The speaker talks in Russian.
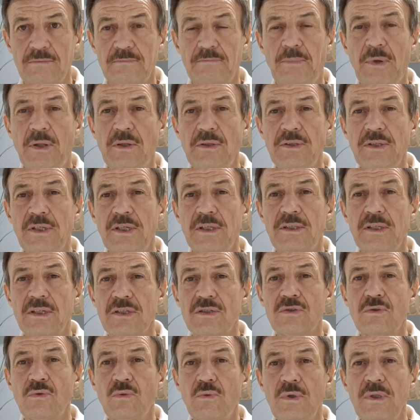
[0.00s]
вполне
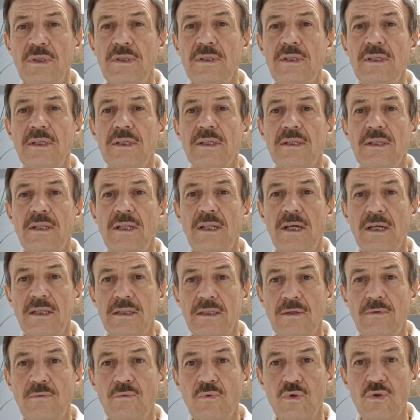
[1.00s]
достойные для
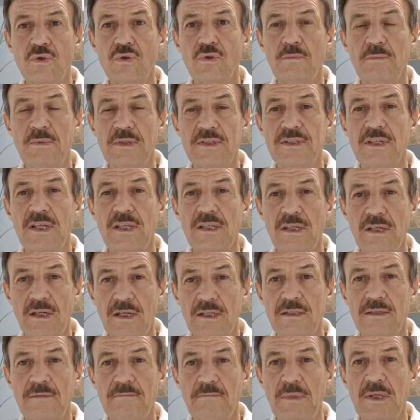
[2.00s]
того, чтобы
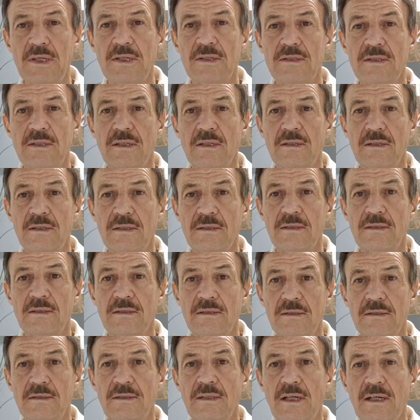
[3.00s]
занять
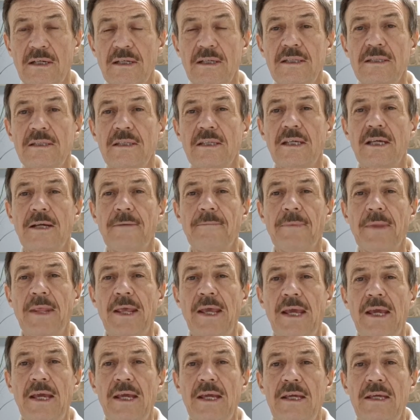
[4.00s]
место на рынке.
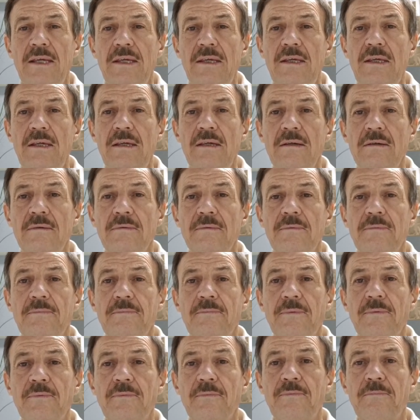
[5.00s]
И
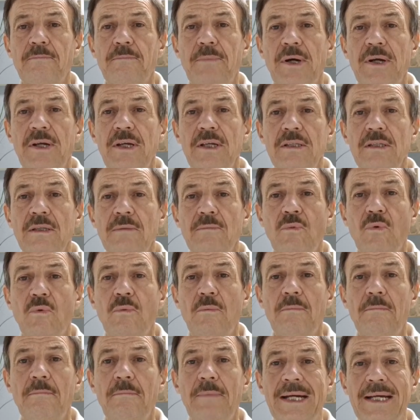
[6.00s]
поэтому
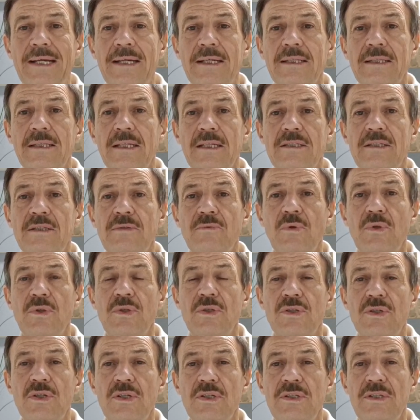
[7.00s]
мы на
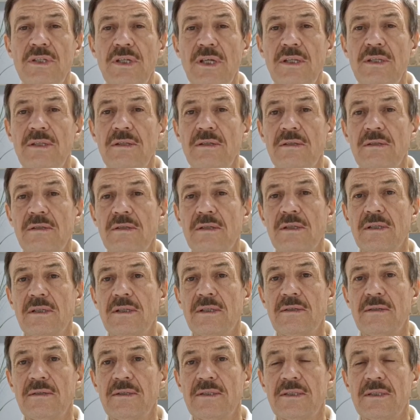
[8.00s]
сегодняшний день, как
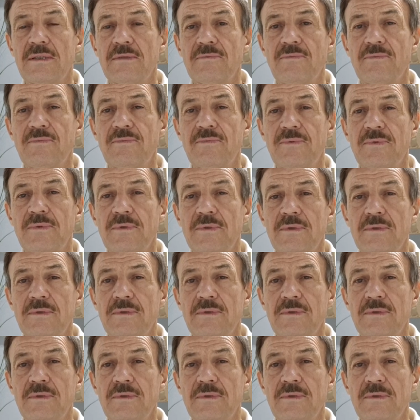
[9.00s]
говорится, в,